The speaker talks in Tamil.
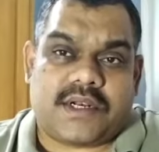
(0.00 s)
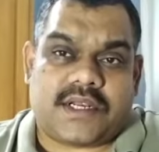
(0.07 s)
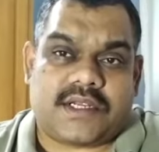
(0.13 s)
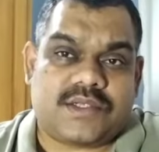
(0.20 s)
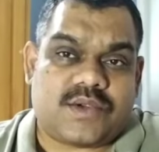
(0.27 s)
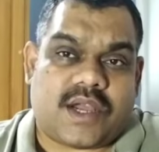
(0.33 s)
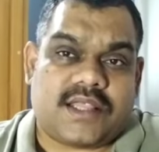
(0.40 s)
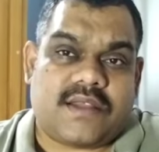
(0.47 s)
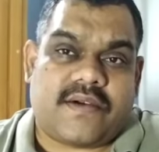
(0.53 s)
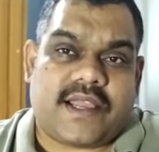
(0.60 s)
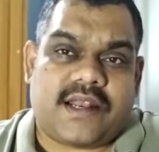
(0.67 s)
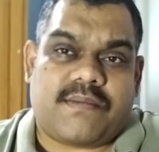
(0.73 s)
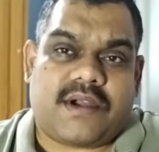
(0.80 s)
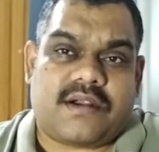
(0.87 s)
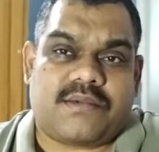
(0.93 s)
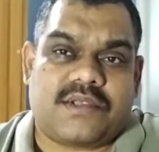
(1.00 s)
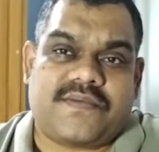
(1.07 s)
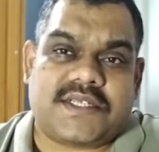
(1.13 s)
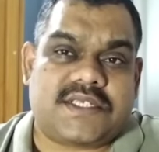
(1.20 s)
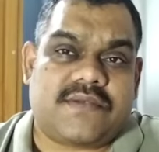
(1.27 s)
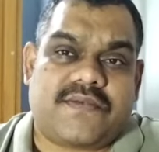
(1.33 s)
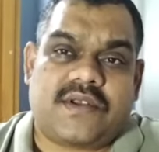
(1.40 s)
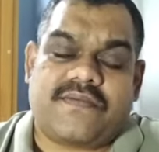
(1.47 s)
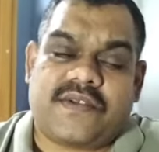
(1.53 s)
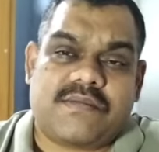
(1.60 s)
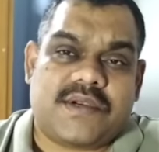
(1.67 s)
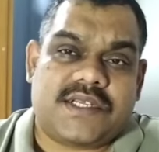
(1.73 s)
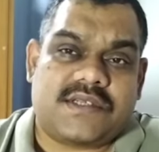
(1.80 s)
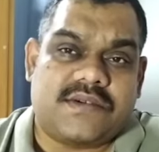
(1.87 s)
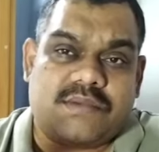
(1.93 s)
இருக்குது ஸோ அந்த வகையில் பார்க்கும்போது ஃபர்ஸ்ட் ஆஃப் ஆல் ஃபிலிம்
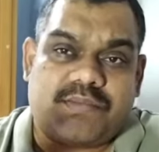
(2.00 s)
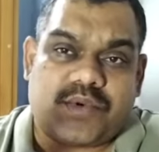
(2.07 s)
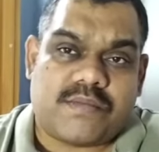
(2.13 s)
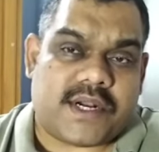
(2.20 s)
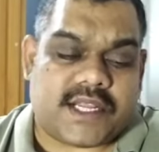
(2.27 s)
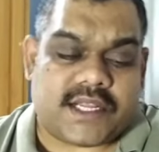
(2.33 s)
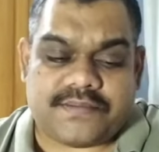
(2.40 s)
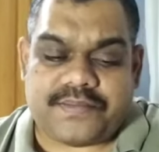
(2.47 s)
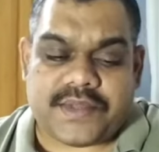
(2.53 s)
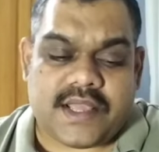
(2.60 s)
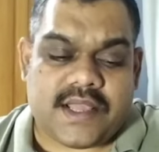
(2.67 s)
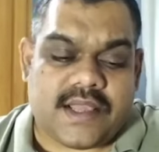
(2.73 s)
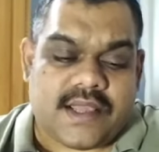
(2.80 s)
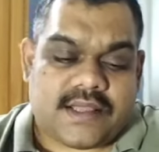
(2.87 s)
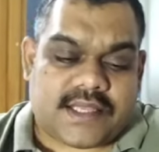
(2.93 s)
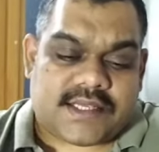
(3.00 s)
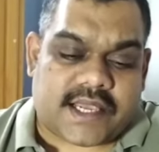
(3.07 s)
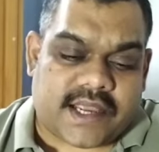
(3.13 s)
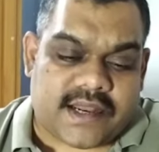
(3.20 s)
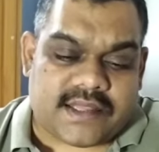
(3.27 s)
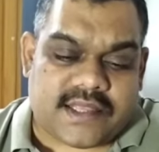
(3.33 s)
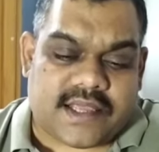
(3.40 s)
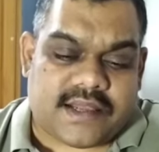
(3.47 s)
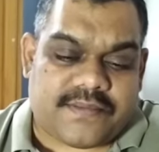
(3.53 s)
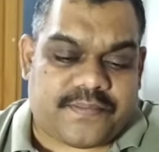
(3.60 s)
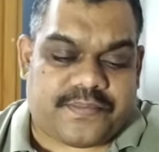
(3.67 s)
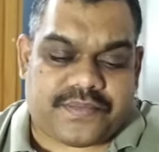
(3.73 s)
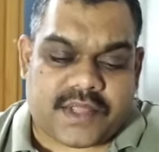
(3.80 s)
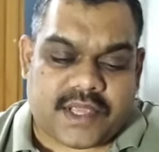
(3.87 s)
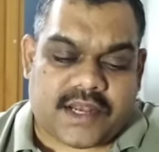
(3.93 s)
இண்டஸ்ட்ரிக்கு போக மாட்டார் த செகண்ட் திங்
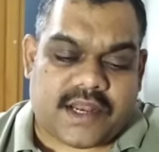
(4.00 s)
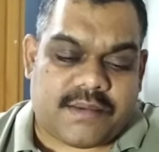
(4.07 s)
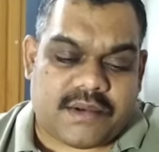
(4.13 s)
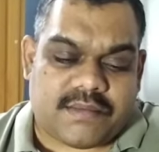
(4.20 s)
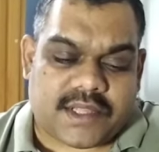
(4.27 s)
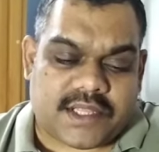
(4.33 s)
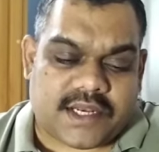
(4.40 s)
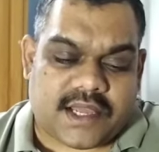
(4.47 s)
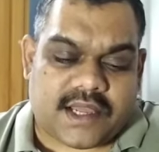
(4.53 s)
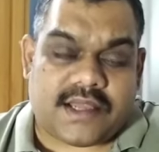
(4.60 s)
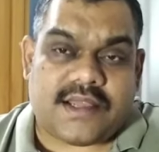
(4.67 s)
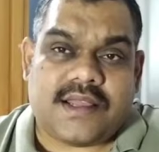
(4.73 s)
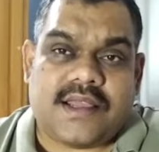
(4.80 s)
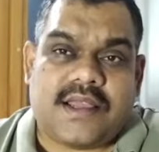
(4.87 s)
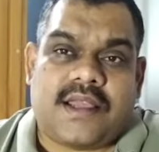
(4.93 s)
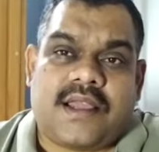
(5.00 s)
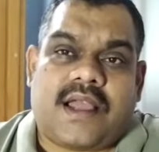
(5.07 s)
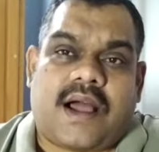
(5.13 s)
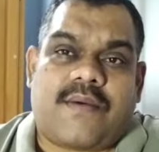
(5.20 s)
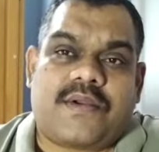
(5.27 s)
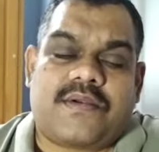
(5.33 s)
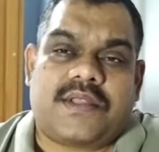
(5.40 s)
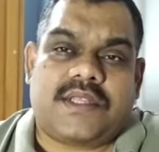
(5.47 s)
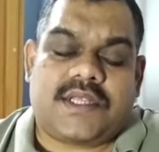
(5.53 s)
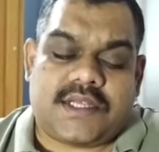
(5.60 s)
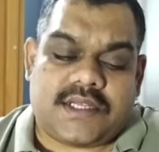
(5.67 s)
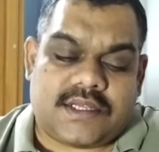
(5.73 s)
என்ன அப்படின்னு பார்த்தீங்கன்னா அவர் வந்து